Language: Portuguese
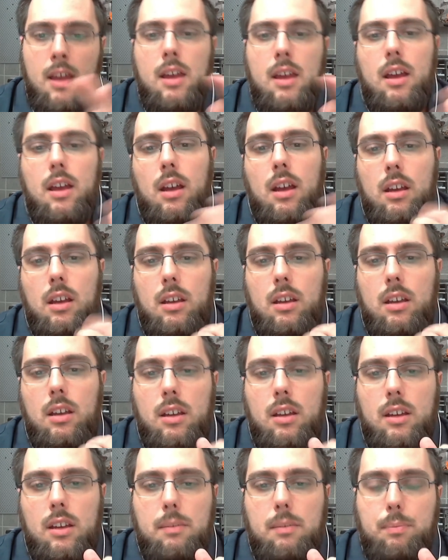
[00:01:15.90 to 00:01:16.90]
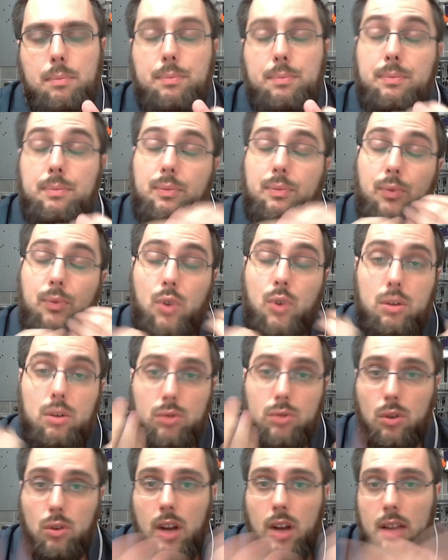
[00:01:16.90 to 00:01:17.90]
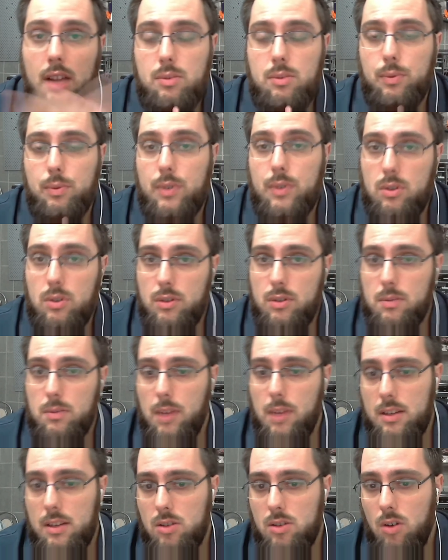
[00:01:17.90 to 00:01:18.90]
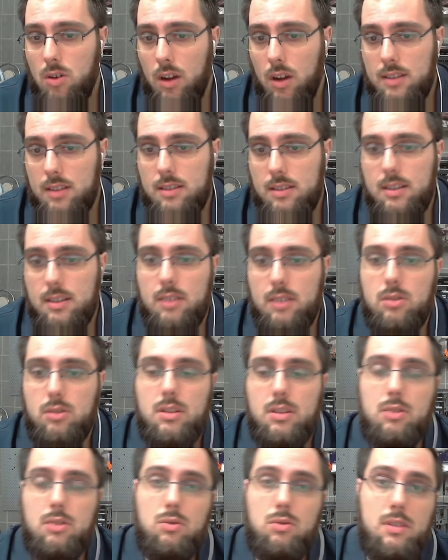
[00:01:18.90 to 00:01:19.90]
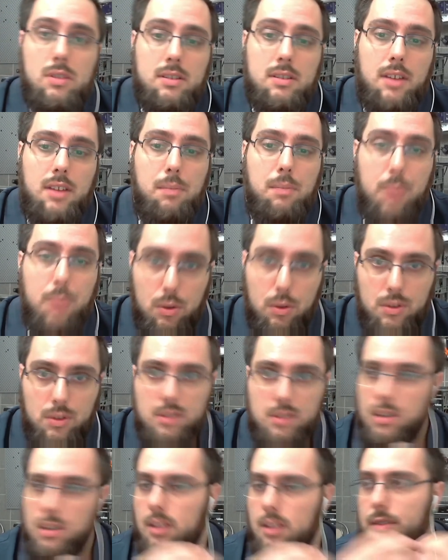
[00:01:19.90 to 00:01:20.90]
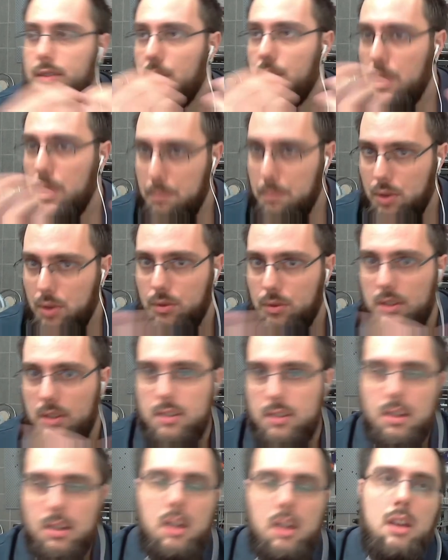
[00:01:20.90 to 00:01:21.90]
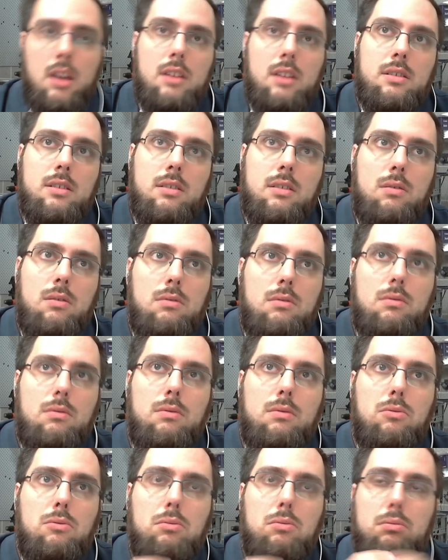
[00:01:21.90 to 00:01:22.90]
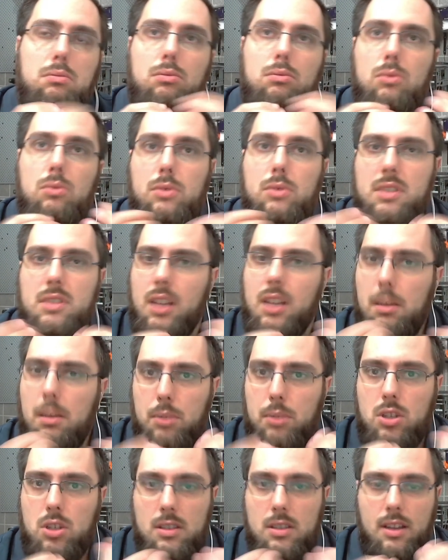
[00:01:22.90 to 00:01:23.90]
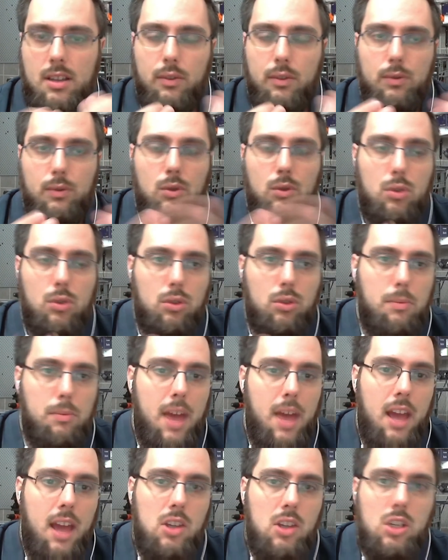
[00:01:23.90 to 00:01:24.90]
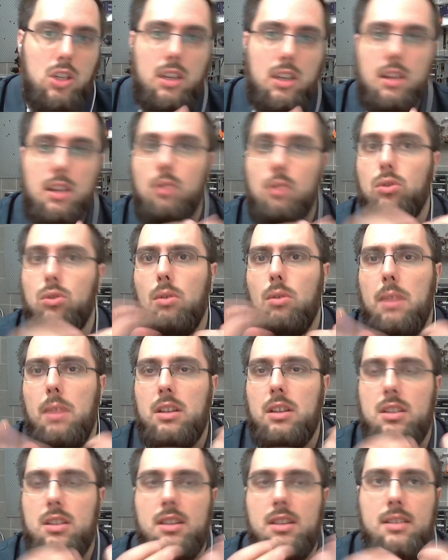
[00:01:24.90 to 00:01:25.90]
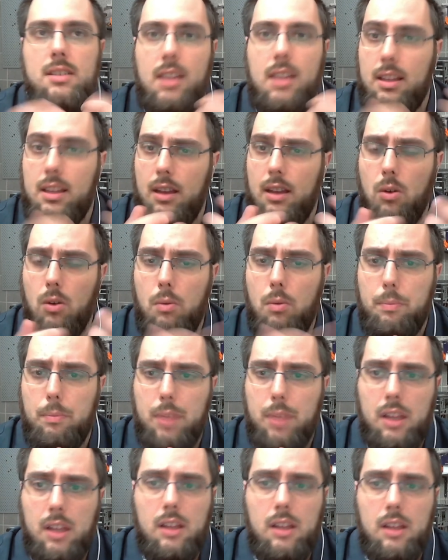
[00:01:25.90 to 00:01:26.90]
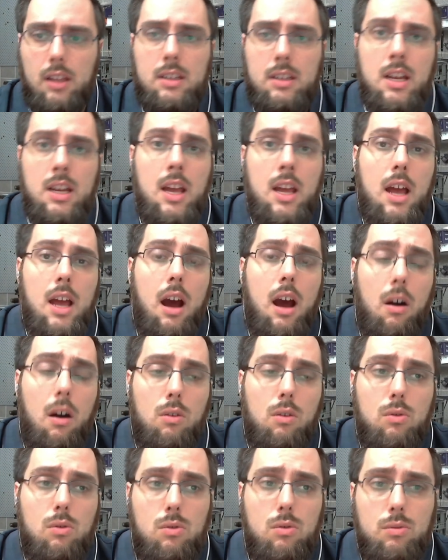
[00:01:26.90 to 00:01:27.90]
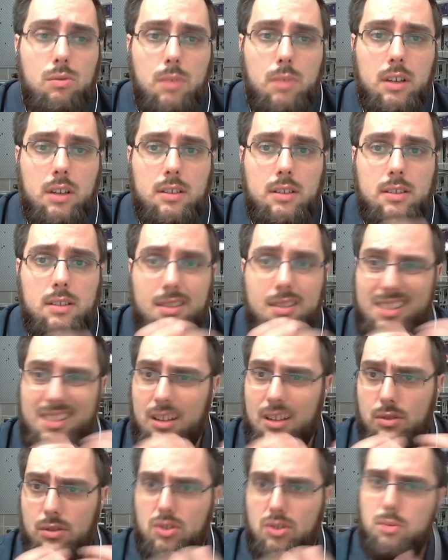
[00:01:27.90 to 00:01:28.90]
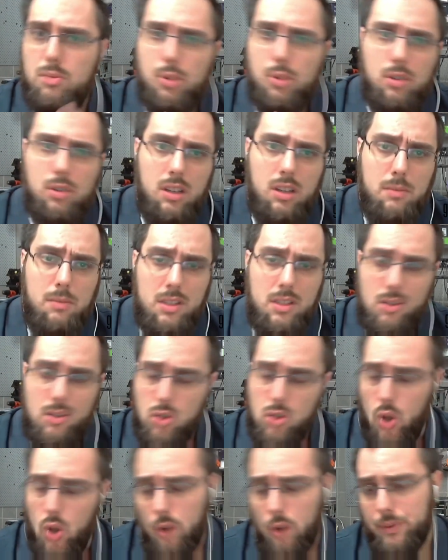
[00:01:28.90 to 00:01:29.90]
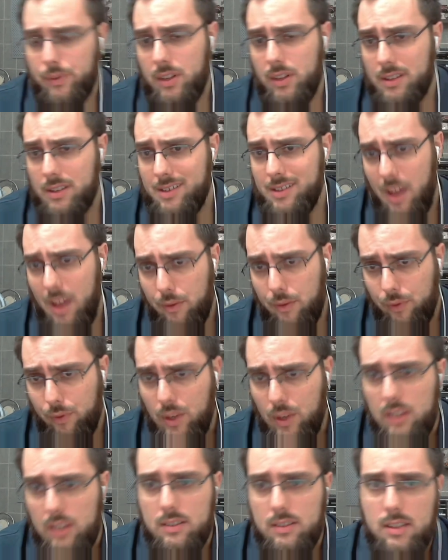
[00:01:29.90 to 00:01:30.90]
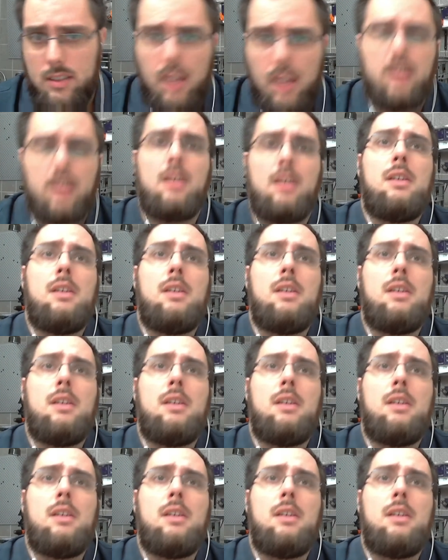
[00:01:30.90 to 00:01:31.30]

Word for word: Uh, foram trocados por versões maliciosas né, das suas e-builds. O que, que são e-builds? São scripts né, no, no Bash que automatiza e até compila algumas instalações de programas e softwares e afins, né?